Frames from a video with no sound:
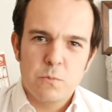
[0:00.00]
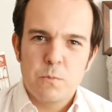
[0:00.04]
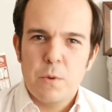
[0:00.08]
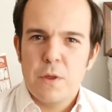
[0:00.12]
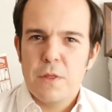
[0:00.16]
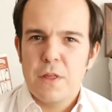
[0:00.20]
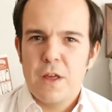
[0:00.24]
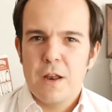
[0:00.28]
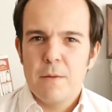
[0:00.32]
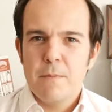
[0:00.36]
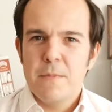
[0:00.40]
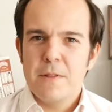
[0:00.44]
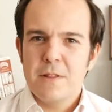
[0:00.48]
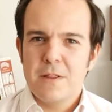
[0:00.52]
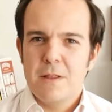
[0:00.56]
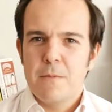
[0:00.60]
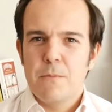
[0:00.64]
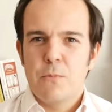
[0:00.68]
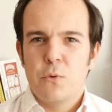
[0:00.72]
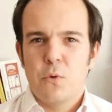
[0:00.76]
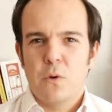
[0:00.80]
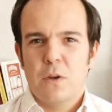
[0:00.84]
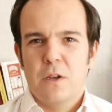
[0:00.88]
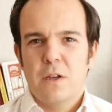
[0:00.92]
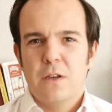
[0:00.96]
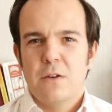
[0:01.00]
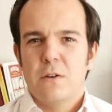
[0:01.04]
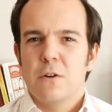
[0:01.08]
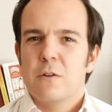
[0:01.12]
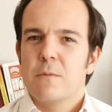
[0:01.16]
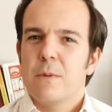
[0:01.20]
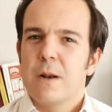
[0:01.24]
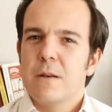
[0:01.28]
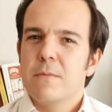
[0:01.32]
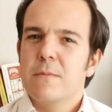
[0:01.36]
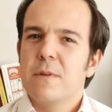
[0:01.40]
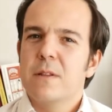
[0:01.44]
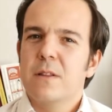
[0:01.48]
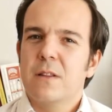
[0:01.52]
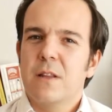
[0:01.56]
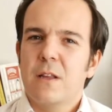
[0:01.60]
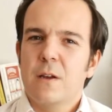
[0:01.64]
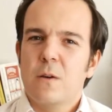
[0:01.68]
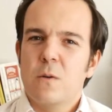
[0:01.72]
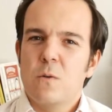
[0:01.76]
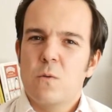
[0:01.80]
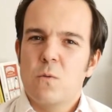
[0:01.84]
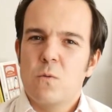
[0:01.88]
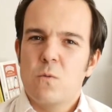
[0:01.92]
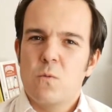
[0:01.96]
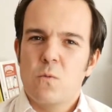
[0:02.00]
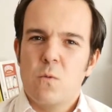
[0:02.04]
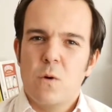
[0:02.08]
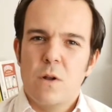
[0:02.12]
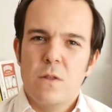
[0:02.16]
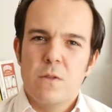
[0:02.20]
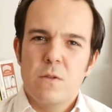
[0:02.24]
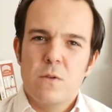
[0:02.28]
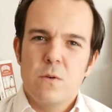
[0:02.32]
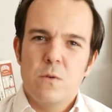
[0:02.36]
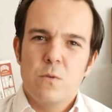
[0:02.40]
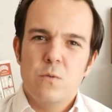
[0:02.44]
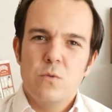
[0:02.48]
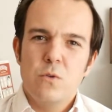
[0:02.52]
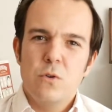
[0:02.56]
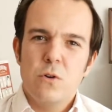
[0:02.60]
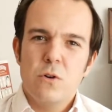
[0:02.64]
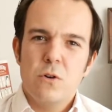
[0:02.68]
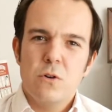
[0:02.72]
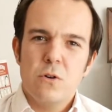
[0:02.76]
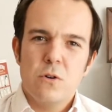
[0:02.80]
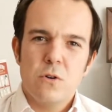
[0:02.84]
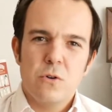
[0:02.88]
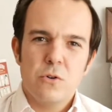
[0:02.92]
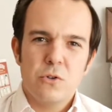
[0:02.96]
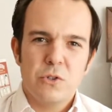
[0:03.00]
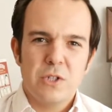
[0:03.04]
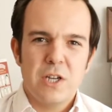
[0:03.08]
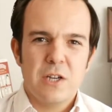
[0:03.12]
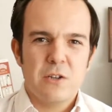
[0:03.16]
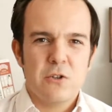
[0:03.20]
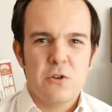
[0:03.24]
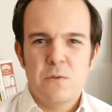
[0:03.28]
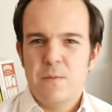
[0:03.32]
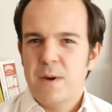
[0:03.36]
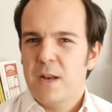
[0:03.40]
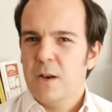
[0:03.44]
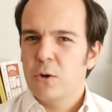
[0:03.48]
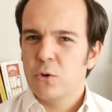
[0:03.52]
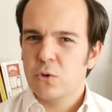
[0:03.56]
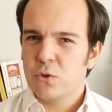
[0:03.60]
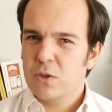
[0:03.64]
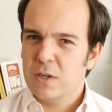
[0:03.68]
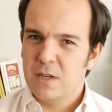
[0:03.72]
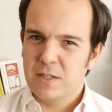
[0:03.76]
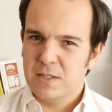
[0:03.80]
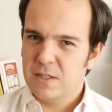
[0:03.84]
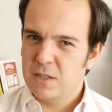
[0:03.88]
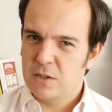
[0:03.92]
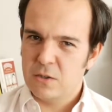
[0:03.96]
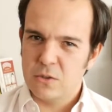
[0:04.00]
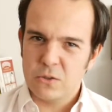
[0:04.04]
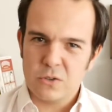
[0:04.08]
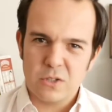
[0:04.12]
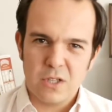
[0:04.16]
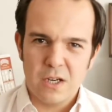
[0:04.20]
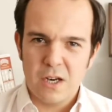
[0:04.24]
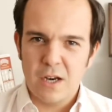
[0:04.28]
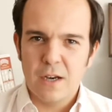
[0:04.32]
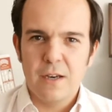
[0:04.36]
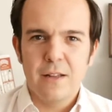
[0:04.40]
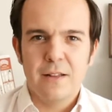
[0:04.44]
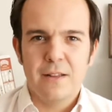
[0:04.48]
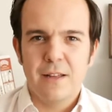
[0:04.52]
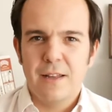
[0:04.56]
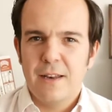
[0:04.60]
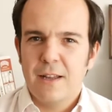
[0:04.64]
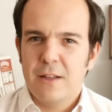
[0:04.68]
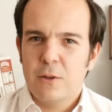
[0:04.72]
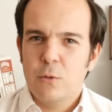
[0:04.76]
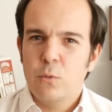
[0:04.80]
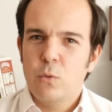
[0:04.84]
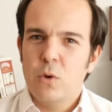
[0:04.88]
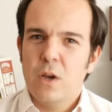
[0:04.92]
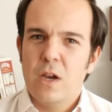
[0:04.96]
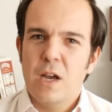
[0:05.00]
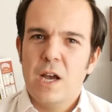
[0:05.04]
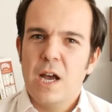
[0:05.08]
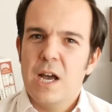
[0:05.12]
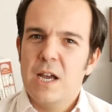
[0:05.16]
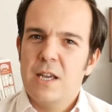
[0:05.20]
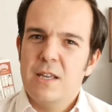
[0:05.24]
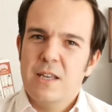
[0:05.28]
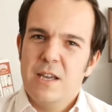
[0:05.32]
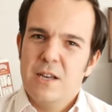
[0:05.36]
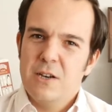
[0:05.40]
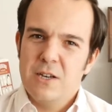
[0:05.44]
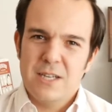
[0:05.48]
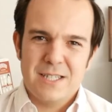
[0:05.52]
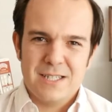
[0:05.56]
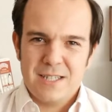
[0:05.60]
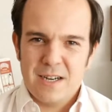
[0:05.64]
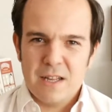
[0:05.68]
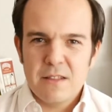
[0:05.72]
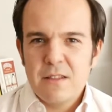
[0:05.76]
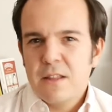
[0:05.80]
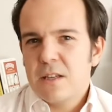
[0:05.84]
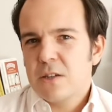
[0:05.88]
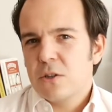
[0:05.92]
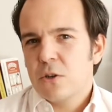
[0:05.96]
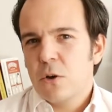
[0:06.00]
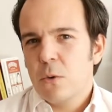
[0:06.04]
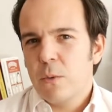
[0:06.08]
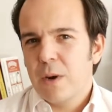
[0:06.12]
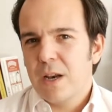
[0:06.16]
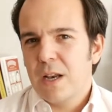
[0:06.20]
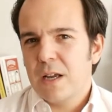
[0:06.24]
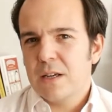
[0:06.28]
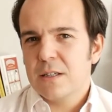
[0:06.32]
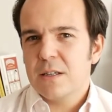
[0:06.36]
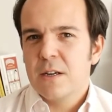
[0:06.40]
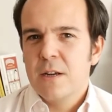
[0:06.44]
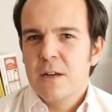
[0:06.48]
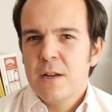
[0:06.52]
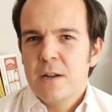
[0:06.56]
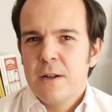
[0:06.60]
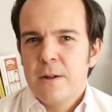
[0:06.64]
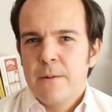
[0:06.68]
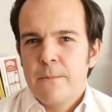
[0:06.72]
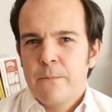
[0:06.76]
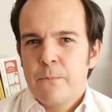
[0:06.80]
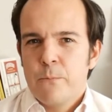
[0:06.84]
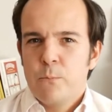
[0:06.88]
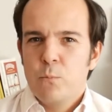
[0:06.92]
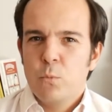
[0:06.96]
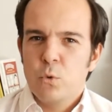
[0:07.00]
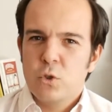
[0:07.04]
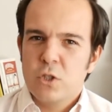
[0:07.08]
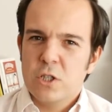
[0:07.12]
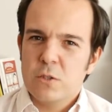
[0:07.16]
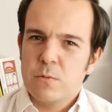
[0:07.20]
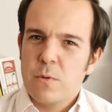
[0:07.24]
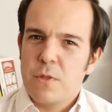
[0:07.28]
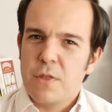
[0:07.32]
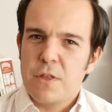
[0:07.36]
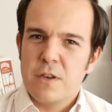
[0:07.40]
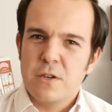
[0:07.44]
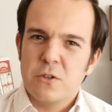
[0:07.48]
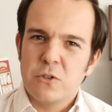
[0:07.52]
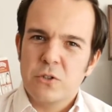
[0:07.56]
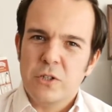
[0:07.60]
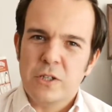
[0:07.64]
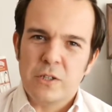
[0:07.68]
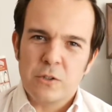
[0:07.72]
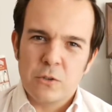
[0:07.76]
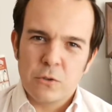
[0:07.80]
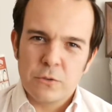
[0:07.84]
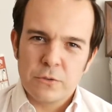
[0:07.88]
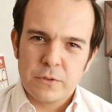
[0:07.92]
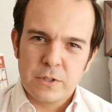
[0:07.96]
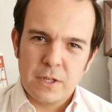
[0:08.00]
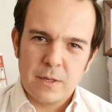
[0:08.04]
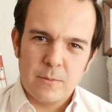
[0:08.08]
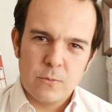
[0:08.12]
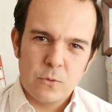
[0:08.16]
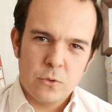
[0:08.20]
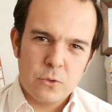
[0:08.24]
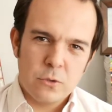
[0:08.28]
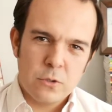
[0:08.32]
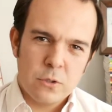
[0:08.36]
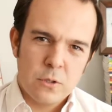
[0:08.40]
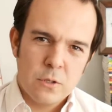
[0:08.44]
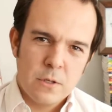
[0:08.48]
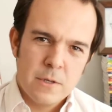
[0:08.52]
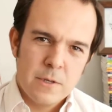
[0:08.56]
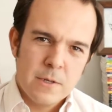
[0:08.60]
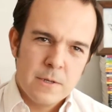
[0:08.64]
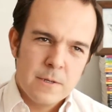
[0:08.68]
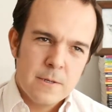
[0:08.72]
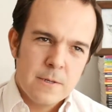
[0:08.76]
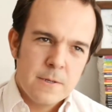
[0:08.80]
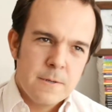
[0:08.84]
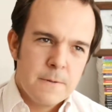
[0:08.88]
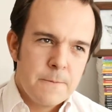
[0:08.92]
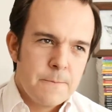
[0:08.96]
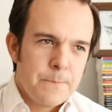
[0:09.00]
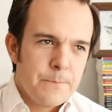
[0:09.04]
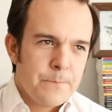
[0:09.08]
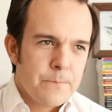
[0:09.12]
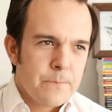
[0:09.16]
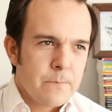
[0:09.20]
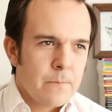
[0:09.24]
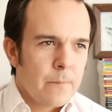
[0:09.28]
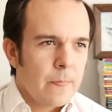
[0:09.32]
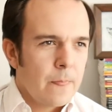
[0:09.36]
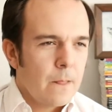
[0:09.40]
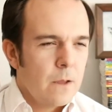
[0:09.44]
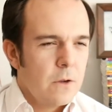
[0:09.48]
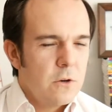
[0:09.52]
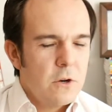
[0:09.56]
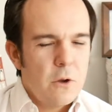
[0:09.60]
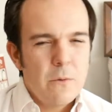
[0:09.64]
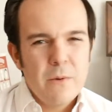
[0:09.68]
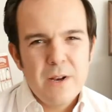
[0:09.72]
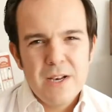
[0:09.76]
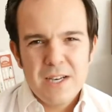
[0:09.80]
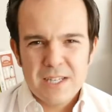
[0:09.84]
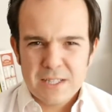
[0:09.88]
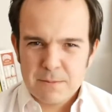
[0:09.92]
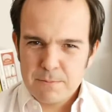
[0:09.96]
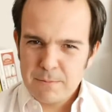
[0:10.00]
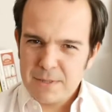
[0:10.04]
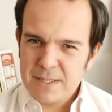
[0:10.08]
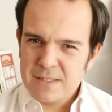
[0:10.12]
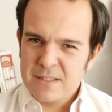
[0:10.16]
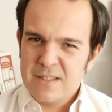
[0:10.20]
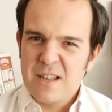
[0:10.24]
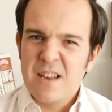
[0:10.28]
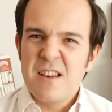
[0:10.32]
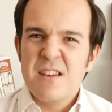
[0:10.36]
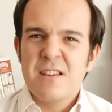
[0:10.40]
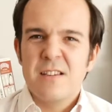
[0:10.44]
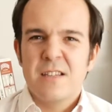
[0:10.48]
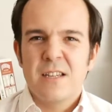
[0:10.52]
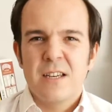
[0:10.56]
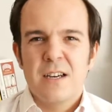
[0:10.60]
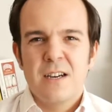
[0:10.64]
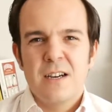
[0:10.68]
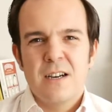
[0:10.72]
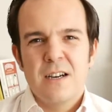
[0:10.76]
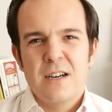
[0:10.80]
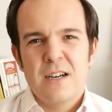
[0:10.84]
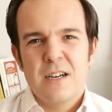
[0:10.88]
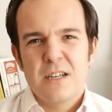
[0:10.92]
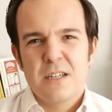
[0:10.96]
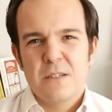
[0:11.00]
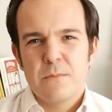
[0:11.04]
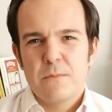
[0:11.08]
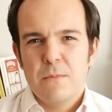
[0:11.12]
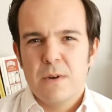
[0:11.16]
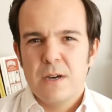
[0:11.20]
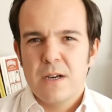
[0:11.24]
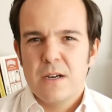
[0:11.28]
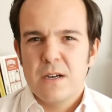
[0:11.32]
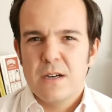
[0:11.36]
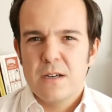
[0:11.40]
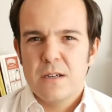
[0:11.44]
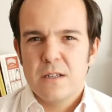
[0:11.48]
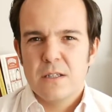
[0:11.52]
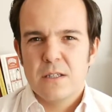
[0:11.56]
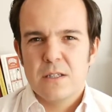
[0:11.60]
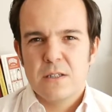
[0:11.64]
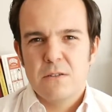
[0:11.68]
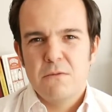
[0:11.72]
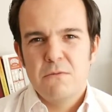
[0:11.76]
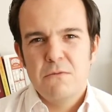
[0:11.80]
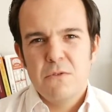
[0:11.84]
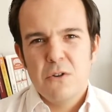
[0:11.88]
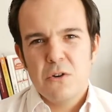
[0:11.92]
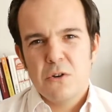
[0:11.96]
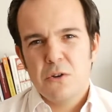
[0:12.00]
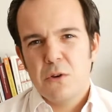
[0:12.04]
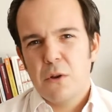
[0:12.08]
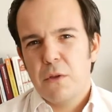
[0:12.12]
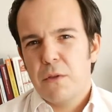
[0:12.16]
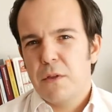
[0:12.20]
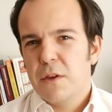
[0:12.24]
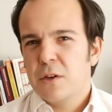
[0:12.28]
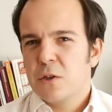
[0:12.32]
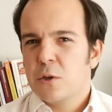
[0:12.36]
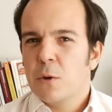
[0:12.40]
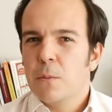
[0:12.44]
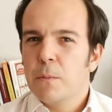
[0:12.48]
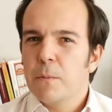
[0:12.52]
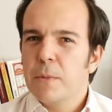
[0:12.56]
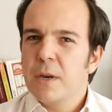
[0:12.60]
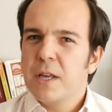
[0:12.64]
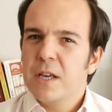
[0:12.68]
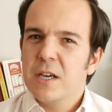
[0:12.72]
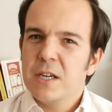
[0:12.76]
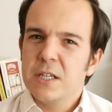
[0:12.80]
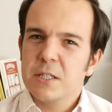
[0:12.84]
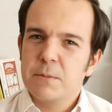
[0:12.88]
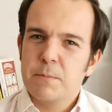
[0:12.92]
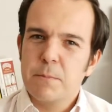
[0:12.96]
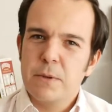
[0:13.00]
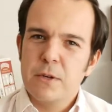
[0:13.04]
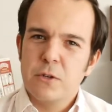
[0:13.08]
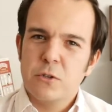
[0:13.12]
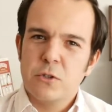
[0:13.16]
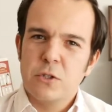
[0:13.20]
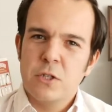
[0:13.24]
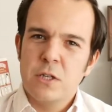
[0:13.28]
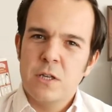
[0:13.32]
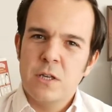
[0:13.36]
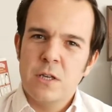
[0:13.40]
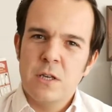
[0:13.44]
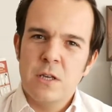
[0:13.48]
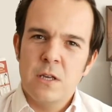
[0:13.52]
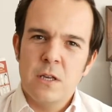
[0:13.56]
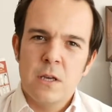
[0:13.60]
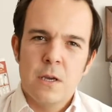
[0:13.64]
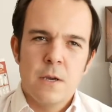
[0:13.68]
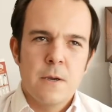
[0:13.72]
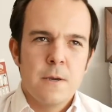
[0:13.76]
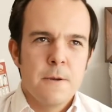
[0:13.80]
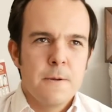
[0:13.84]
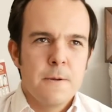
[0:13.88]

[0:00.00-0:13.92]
especialmente porque normalmente cuando uno se asoma a los clásicos de la literatura y a las grandes novelas, muchas veces nos encontramos novelas más densas, más... no quiero decir sombrías, pero sí...